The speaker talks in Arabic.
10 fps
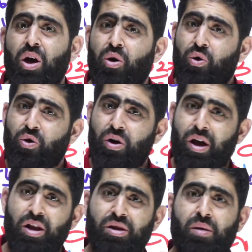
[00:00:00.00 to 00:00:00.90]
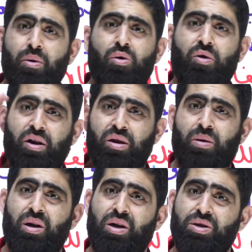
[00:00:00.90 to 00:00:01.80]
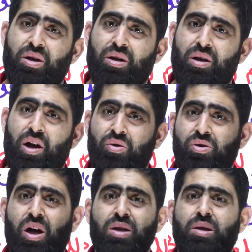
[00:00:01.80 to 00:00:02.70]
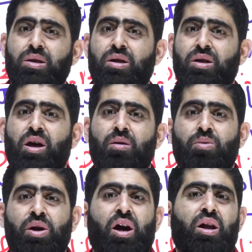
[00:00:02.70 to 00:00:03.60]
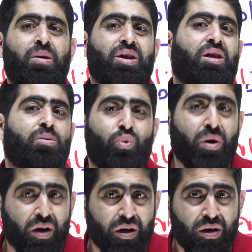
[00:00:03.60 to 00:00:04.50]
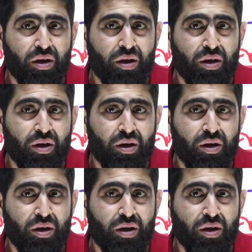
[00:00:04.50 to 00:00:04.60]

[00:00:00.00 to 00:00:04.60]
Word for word: وهون هذا الطالب اقول له عظم الله اجرك لانه انت اصلا صرت مضيع علامات كثير من ورا